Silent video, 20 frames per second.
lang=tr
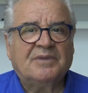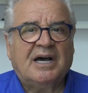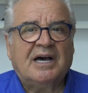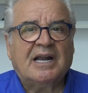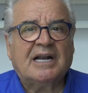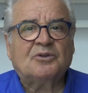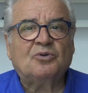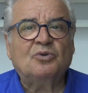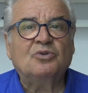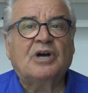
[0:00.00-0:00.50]

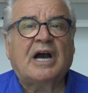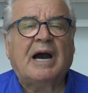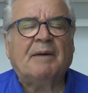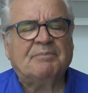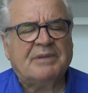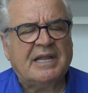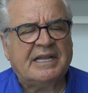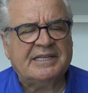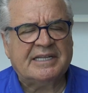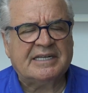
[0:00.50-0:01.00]
Anadolu
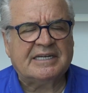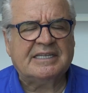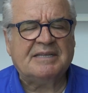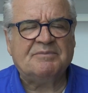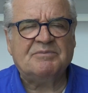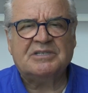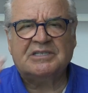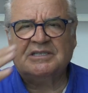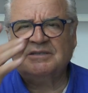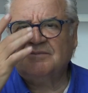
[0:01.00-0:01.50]
katlanları
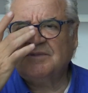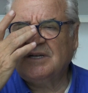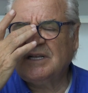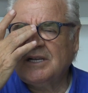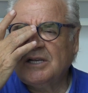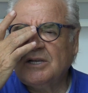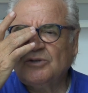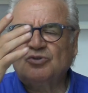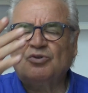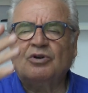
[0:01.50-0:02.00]
demiştim.
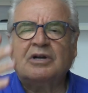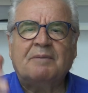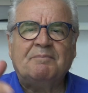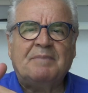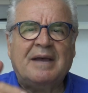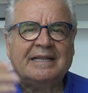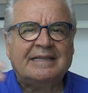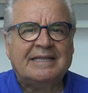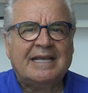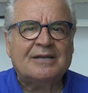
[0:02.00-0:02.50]
Sonra
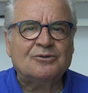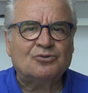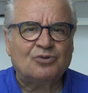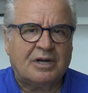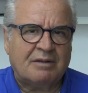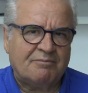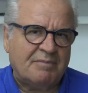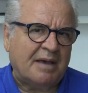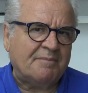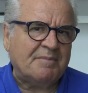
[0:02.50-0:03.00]
benden
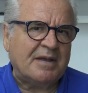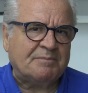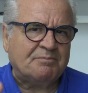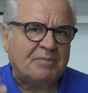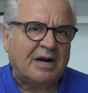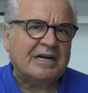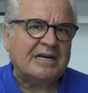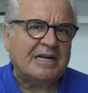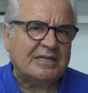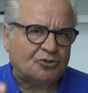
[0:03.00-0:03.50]
sonra Mehmet
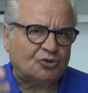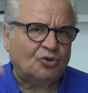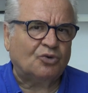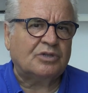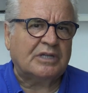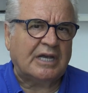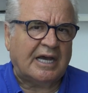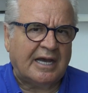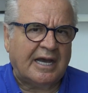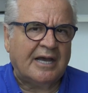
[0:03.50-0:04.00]
Barlas
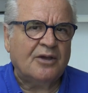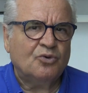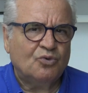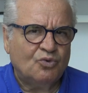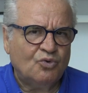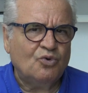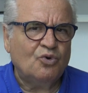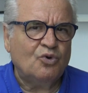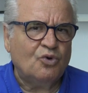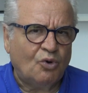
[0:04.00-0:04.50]
çok daha
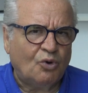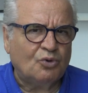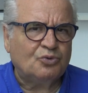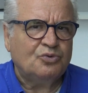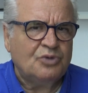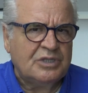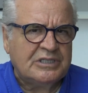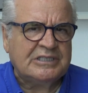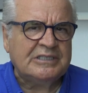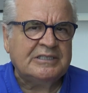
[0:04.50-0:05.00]
ünlü
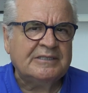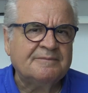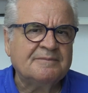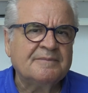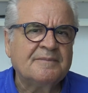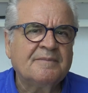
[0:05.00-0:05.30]
olduğu için